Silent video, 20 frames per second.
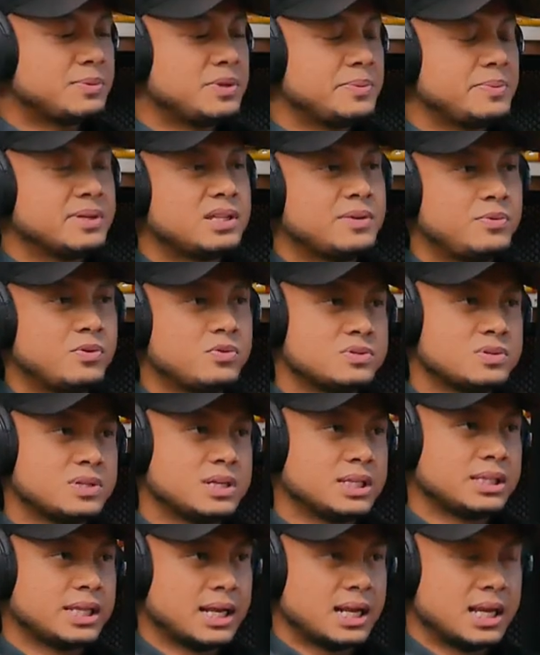laptop kita fokus
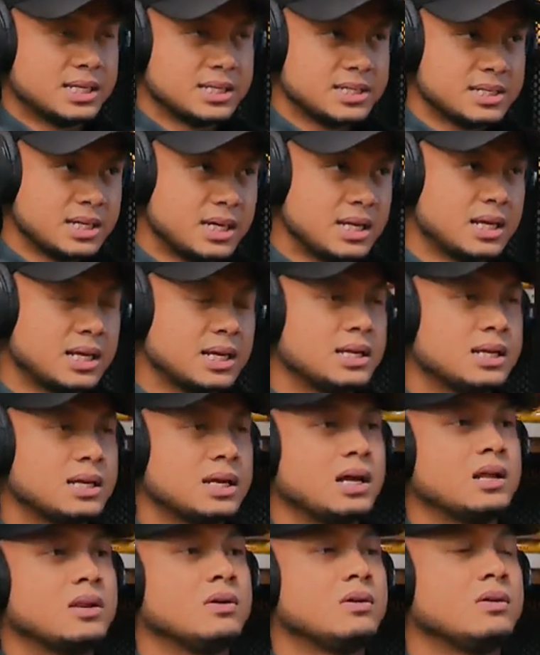retail aja.
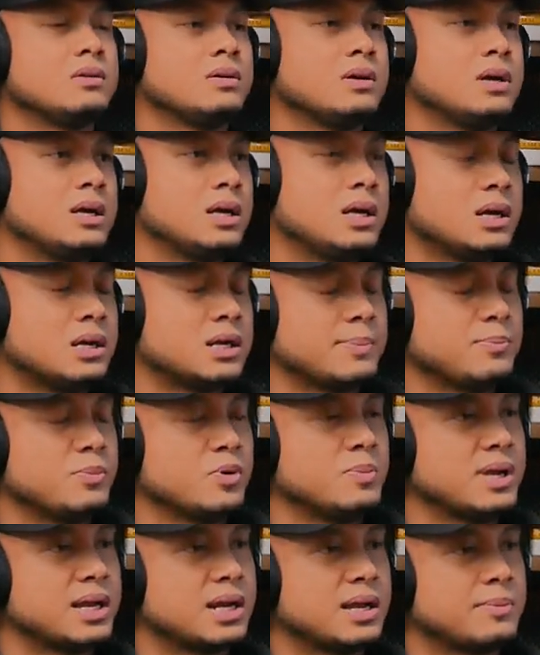Okay. Kalau uh, eh,
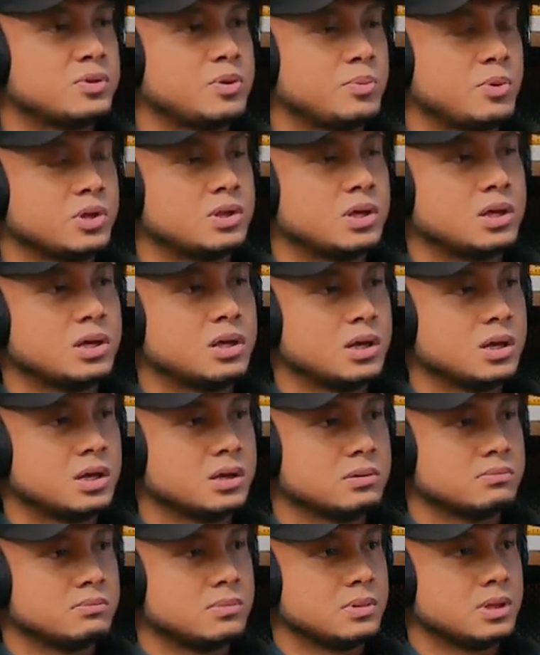republik laptop kita
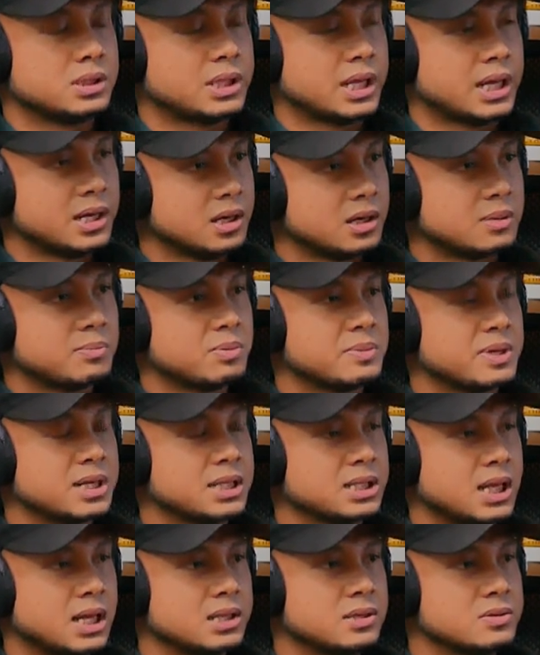ada eh, tender
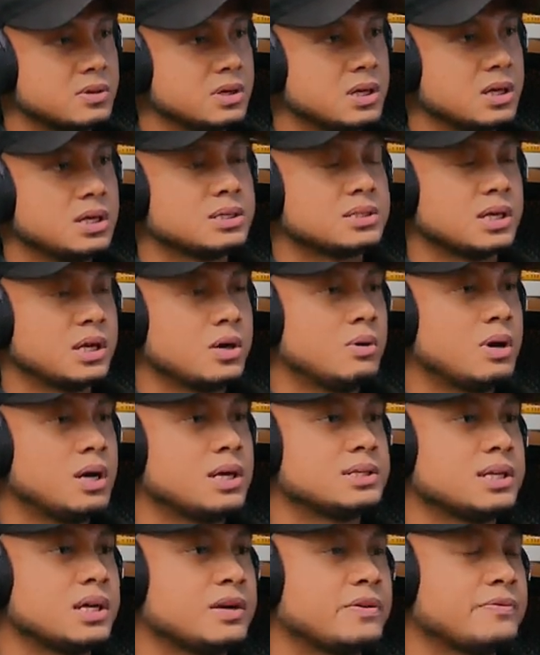pemerintahan juga,
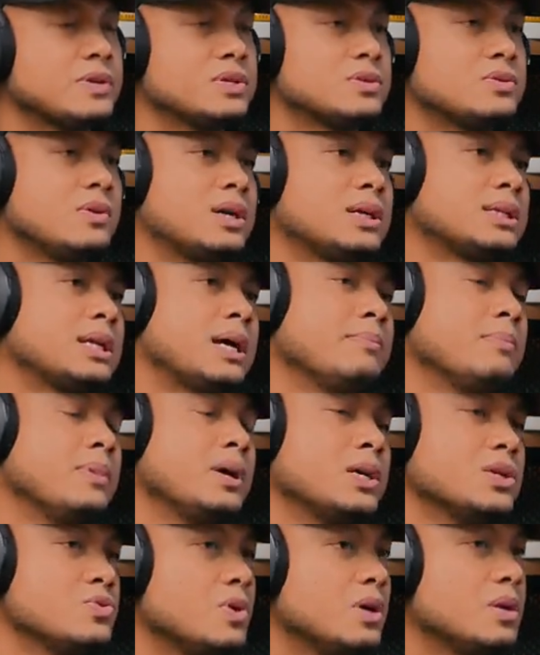sewa, hmm. servis, tukar
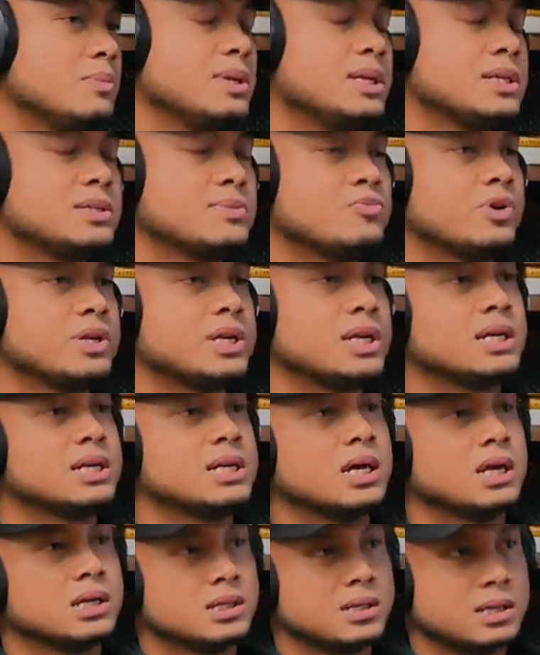tambah, jual beli semuanya
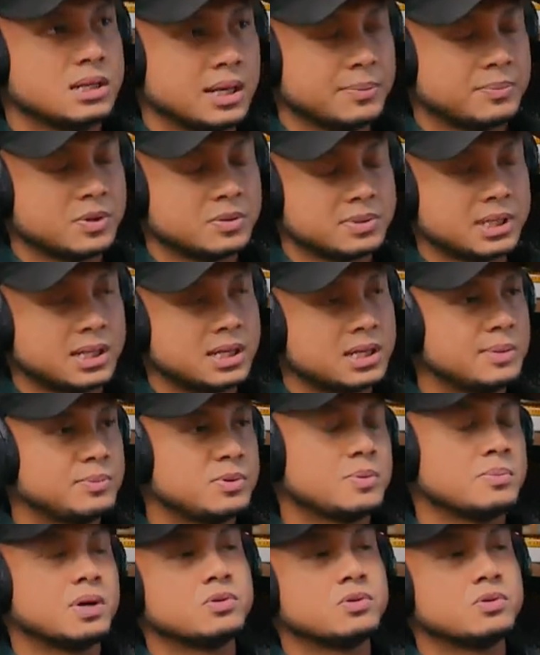ada. Laptop second, laptop